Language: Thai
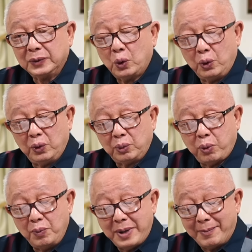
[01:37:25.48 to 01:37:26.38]
คุณ
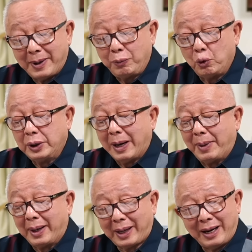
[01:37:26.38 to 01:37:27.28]
ภูมิธรรมครับคุณ
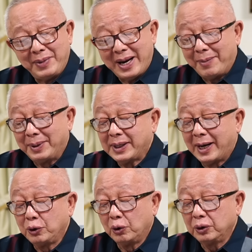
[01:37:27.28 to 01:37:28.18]
ทำอะไรไม่อายประชา
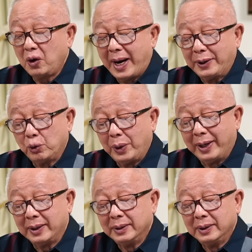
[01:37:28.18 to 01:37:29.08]
ชนก็อายตัวเอ
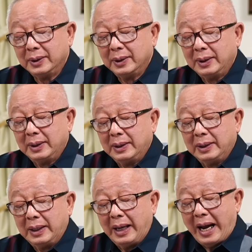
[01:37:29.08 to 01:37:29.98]
ง
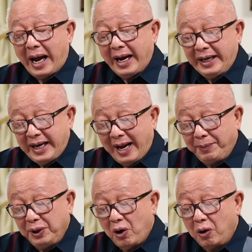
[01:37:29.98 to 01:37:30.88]
อายญาติ
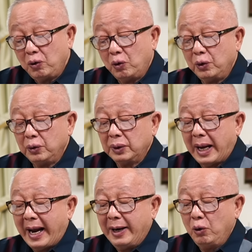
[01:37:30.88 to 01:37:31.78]
พี่น้องคุณ
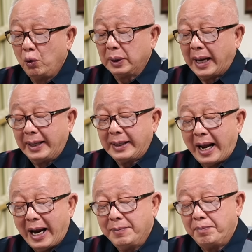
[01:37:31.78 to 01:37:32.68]
อายลูกหลาน
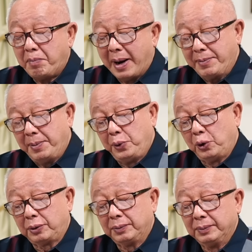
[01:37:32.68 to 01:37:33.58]
อายบรรพบุรุษ